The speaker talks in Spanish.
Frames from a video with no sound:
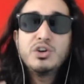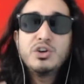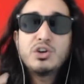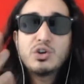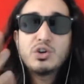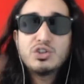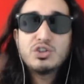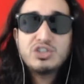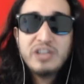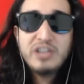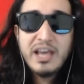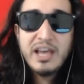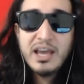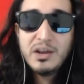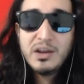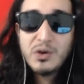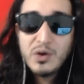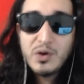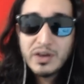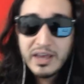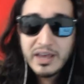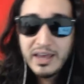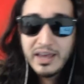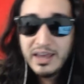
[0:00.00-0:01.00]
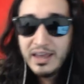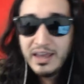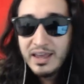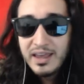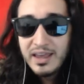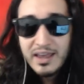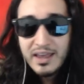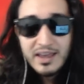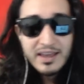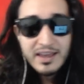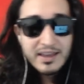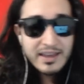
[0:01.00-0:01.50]
grosero, que,
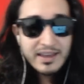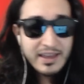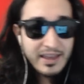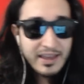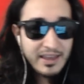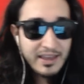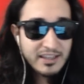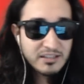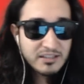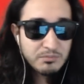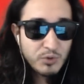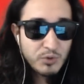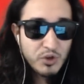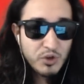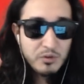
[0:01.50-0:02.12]
que es muy